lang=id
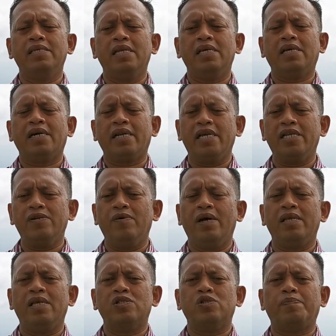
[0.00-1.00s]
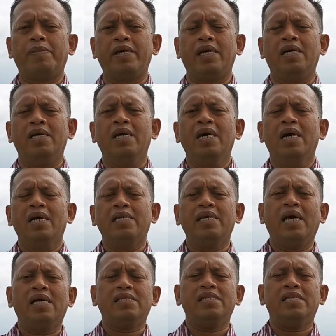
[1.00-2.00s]
menjadi kerinduannya supaya
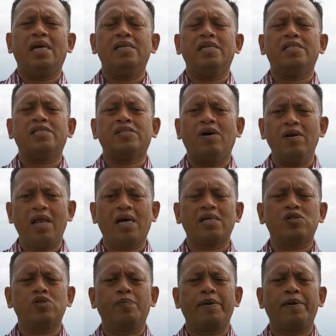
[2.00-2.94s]
dia tidak ditolak,